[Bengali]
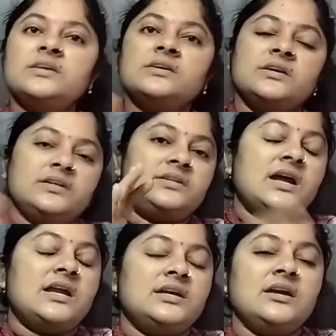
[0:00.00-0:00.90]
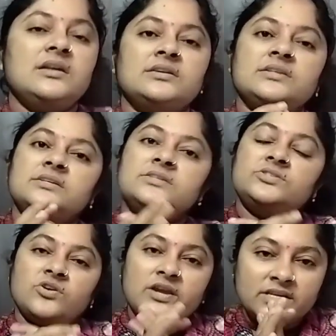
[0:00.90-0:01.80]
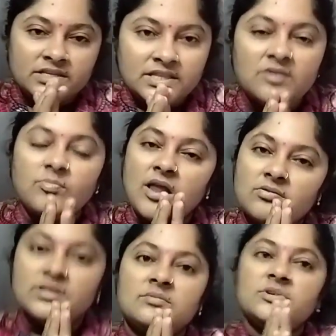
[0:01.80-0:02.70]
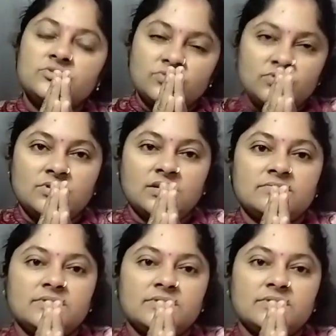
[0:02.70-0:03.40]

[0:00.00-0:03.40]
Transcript: ভিডিও টাটা জয় নিতাই ভালো থাকবেন সুস্থ থাকবেন